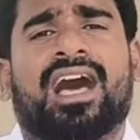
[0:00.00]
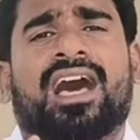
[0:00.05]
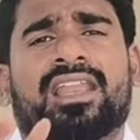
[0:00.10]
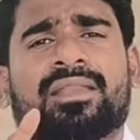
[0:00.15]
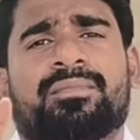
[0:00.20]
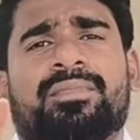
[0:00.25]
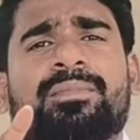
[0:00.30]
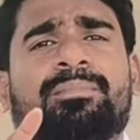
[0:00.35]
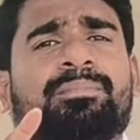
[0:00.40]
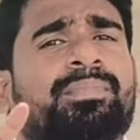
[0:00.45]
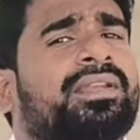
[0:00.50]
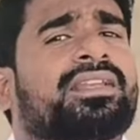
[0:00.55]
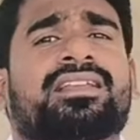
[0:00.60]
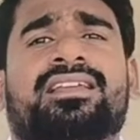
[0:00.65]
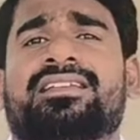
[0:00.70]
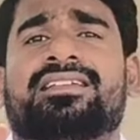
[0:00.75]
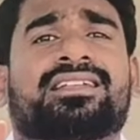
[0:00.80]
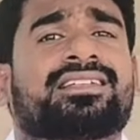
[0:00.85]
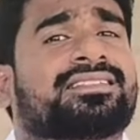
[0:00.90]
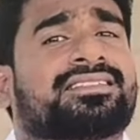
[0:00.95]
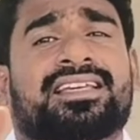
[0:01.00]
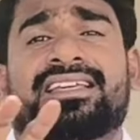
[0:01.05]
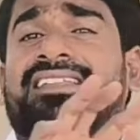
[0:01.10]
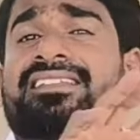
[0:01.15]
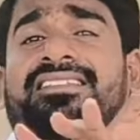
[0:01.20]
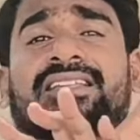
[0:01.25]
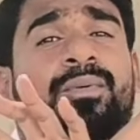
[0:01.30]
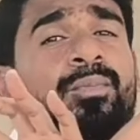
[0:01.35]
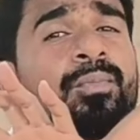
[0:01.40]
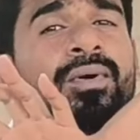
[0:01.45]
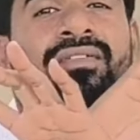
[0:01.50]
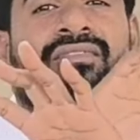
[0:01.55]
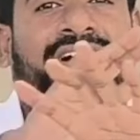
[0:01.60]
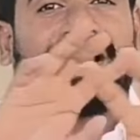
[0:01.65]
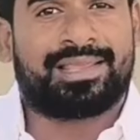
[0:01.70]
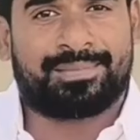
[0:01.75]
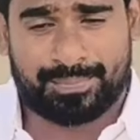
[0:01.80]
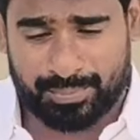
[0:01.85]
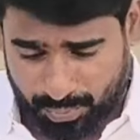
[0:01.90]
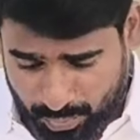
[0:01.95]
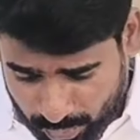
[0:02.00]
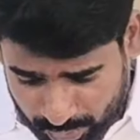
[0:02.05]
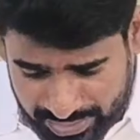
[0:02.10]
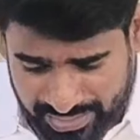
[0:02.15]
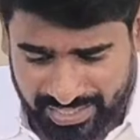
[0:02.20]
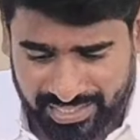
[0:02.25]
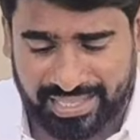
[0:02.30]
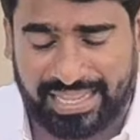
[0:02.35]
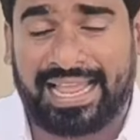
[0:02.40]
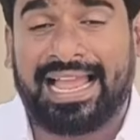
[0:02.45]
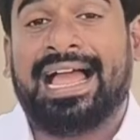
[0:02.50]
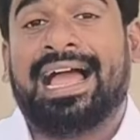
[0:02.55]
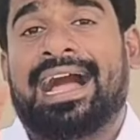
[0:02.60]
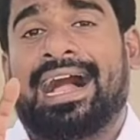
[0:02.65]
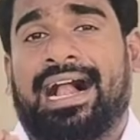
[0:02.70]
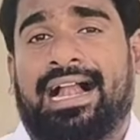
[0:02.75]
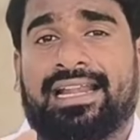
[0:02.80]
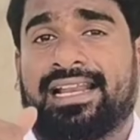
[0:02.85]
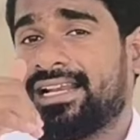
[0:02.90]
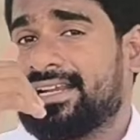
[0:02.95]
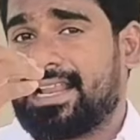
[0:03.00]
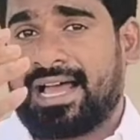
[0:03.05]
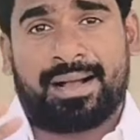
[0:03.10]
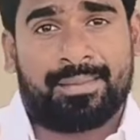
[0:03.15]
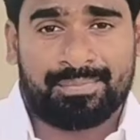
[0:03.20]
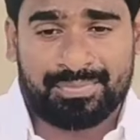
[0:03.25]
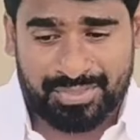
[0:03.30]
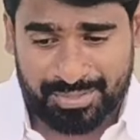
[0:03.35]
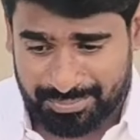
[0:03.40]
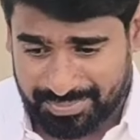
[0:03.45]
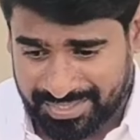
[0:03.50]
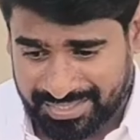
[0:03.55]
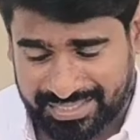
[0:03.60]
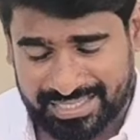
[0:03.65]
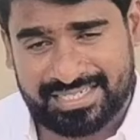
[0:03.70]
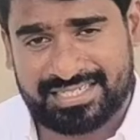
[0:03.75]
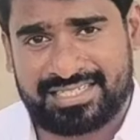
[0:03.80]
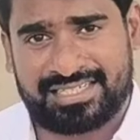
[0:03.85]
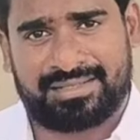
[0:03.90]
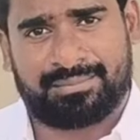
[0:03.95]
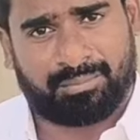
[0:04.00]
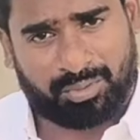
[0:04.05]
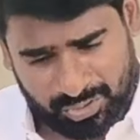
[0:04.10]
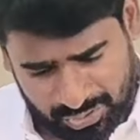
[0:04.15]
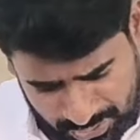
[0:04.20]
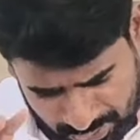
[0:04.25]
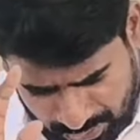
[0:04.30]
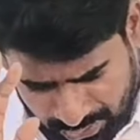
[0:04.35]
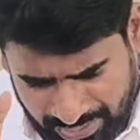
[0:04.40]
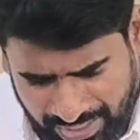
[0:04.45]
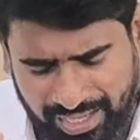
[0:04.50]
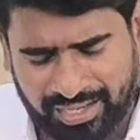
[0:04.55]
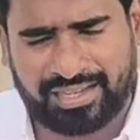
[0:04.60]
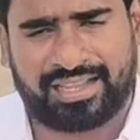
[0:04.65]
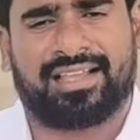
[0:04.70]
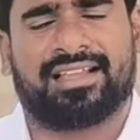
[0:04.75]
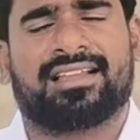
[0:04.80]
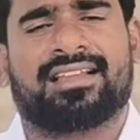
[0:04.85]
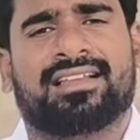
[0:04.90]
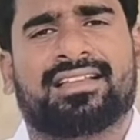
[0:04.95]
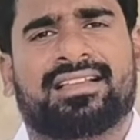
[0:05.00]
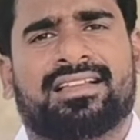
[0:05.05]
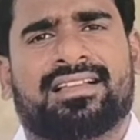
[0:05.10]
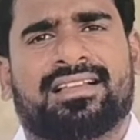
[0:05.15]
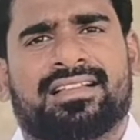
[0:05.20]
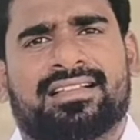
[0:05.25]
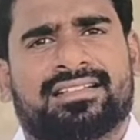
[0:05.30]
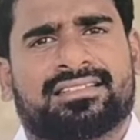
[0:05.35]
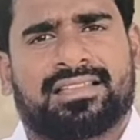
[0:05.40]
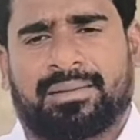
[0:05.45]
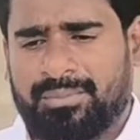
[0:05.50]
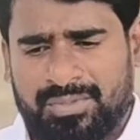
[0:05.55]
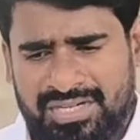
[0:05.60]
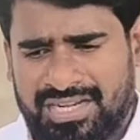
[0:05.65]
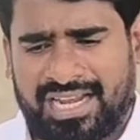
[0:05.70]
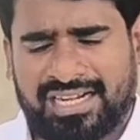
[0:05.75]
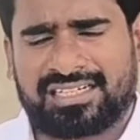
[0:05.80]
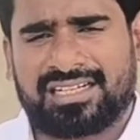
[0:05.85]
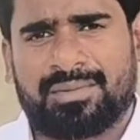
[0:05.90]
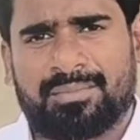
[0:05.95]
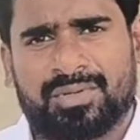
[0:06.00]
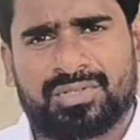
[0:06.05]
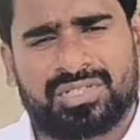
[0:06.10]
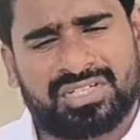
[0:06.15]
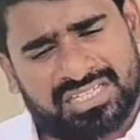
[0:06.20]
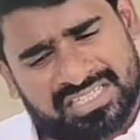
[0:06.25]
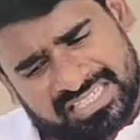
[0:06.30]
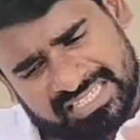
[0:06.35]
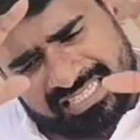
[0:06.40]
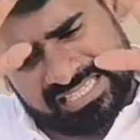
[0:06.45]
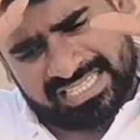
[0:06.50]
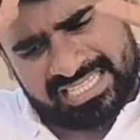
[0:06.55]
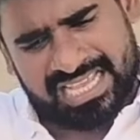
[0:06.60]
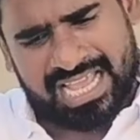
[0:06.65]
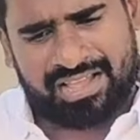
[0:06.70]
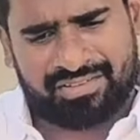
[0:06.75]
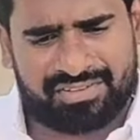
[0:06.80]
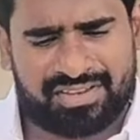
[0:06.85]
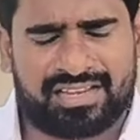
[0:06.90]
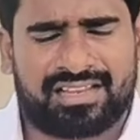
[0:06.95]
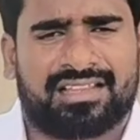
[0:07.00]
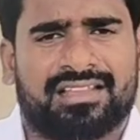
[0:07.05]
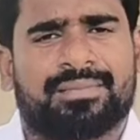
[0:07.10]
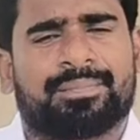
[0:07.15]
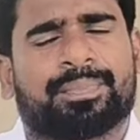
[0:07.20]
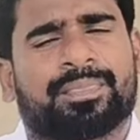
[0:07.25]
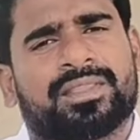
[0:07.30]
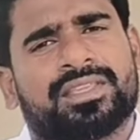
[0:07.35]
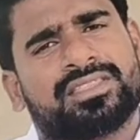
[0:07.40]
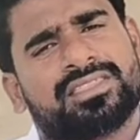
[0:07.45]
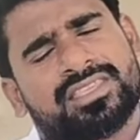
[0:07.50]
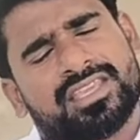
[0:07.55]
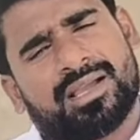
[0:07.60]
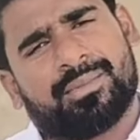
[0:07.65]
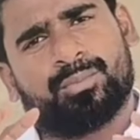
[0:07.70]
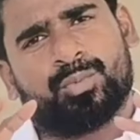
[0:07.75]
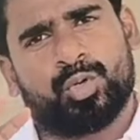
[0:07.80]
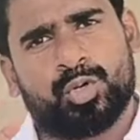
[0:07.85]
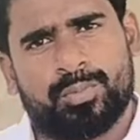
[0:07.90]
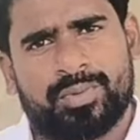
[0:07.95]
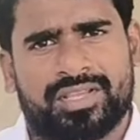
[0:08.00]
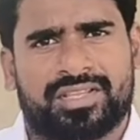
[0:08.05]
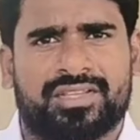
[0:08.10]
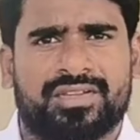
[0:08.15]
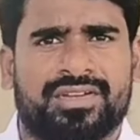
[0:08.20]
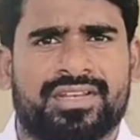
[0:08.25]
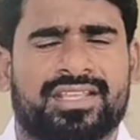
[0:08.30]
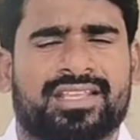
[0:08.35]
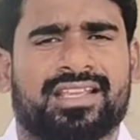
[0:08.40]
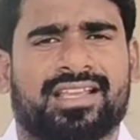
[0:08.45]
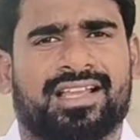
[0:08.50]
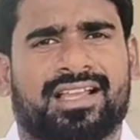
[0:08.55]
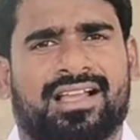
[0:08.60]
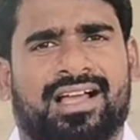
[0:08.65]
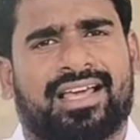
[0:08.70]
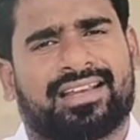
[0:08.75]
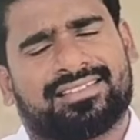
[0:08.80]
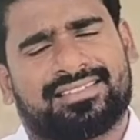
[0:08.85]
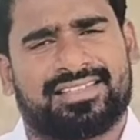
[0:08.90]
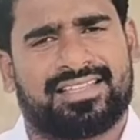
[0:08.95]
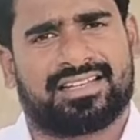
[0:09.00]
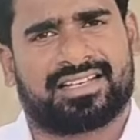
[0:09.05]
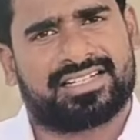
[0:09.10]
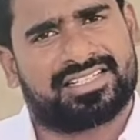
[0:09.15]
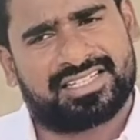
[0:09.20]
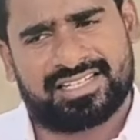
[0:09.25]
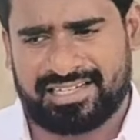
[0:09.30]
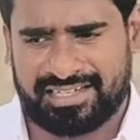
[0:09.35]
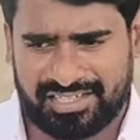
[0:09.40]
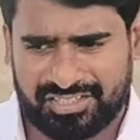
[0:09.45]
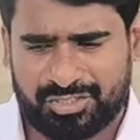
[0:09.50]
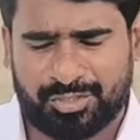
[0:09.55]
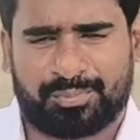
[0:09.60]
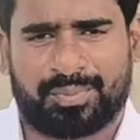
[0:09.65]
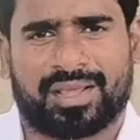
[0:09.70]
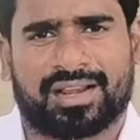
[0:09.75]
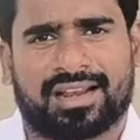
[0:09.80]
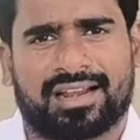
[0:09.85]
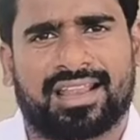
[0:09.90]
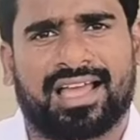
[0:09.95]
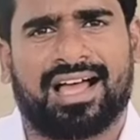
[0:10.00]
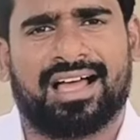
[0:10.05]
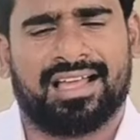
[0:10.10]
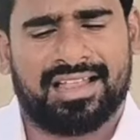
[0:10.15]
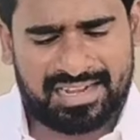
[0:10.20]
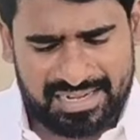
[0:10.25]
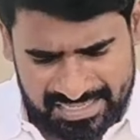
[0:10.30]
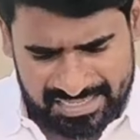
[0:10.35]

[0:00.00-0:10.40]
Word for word: யாருமே பெண்களுக்கு சரிசமமாக வாய்ப்பு கொடுக்கல ஆனால் நாம் தமிழர் கட்சி மட்டும்தாங்க தமிழ்நாட்டில் மட்டும் இல்லை இந்தியாவே இந்தியா முழுமைக்கும் நீங்கள் அரசியல் கட்சிகள் எடுத்து பாருங்களா